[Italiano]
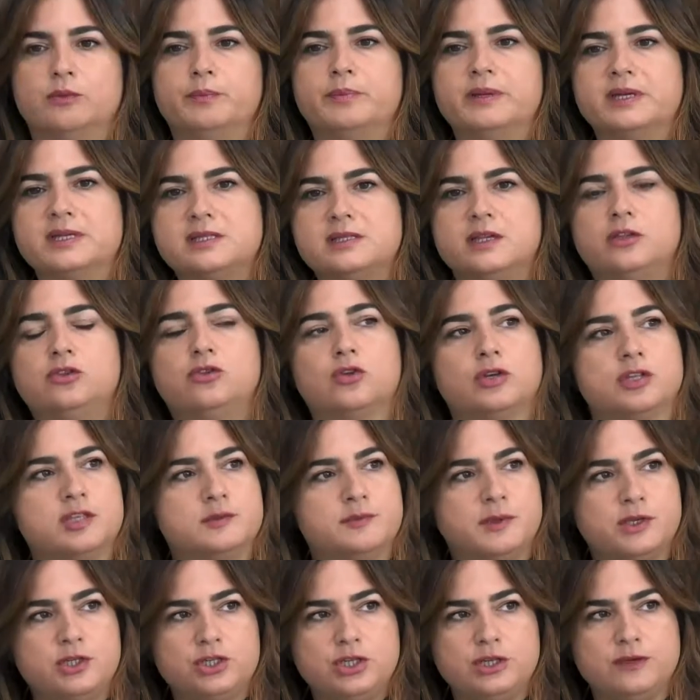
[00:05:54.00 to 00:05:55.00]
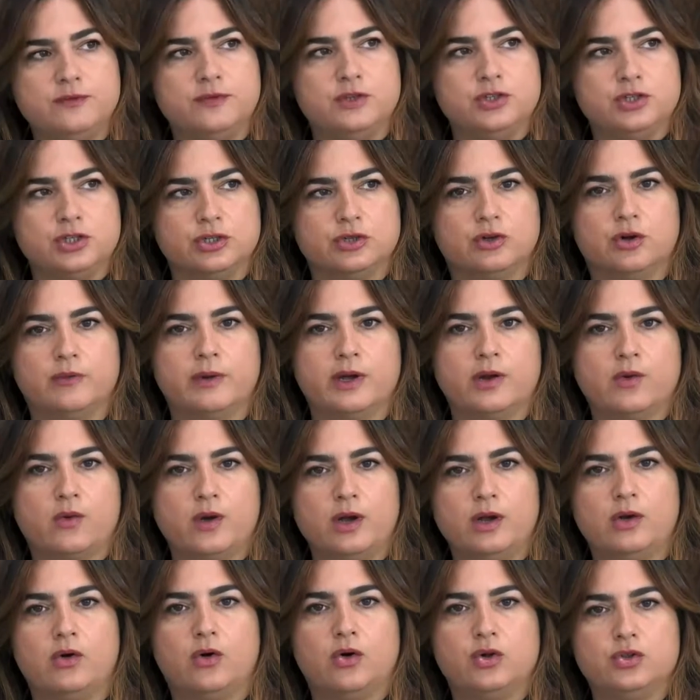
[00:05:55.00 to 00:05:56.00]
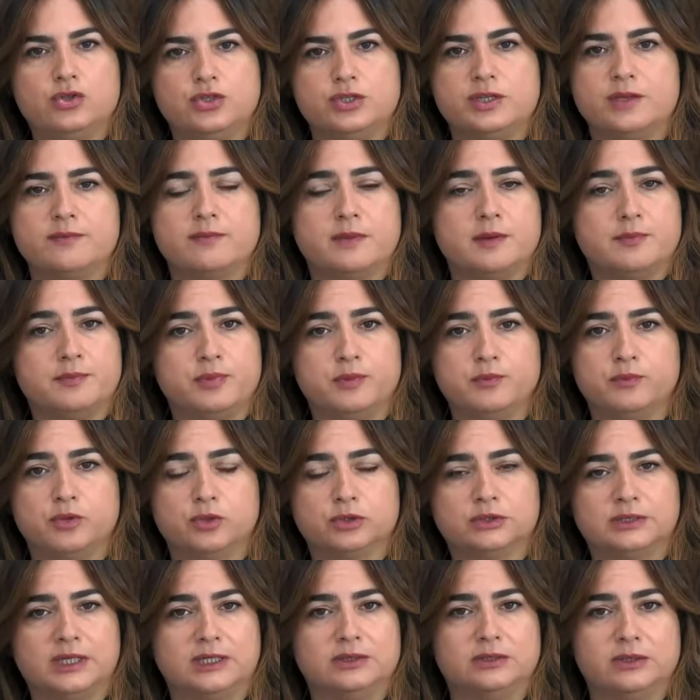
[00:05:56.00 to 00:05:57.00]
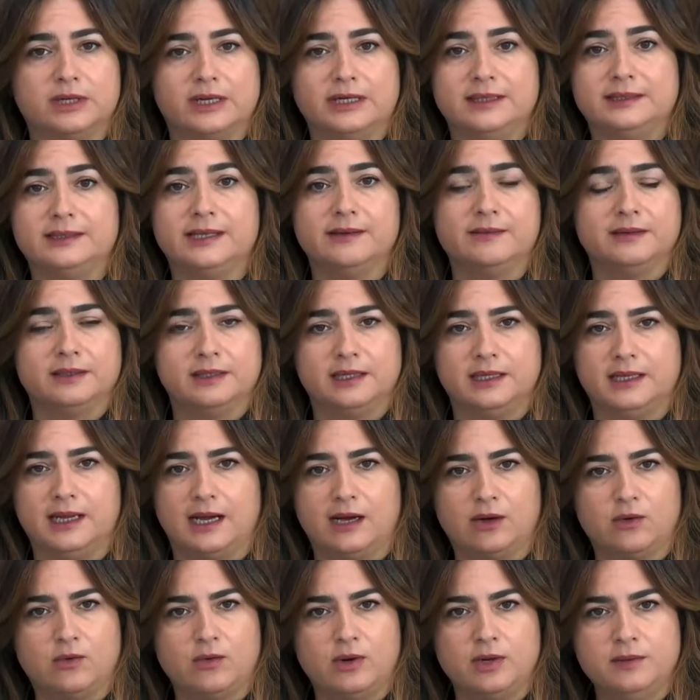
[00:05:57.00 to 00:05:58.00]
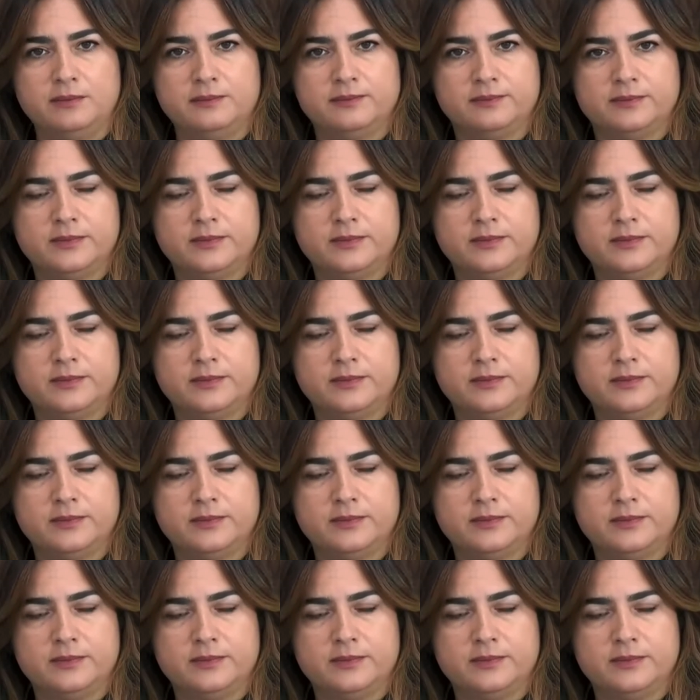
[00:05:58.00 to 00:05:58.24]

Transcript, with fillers: per settori specifici, come quello oggi sempre più importante che è il tema dell'acqua,